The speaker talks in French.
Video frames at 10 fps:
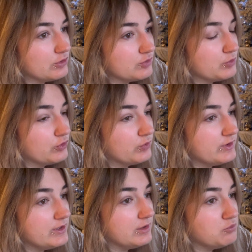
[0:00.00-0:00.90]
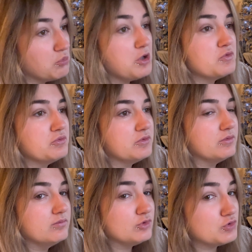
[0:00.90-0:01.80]
je me suis dit, bah écoute,
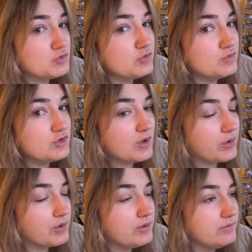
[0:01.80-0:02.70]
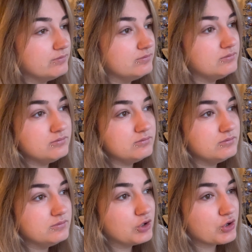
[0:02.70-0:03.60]
je suis toute seule.
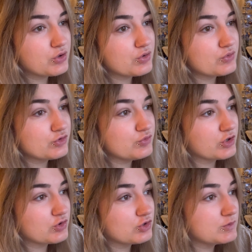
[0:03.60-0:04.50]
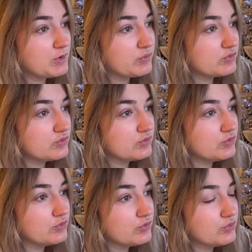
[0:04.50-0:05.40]
Euh, je dois changer ma photo
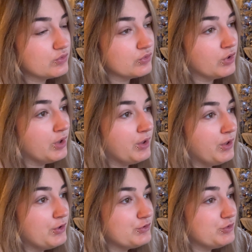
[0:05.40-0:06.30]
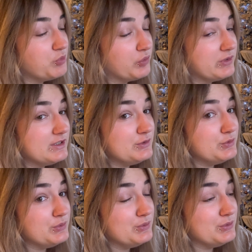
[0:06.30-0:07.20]
de, de profil
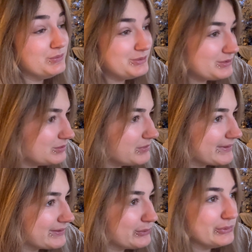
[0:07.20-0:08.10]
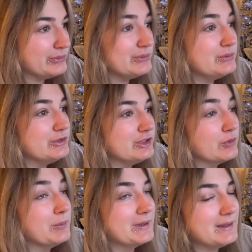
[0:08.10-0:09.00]
de YouTube parce que vu que j'ai
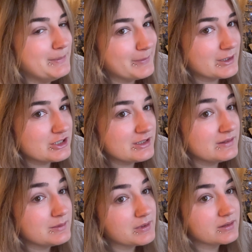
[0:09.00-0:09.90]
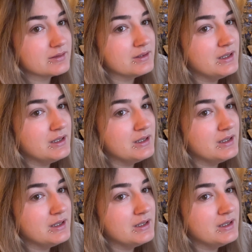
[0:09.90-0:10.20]
repris ma chaîne, et eh ben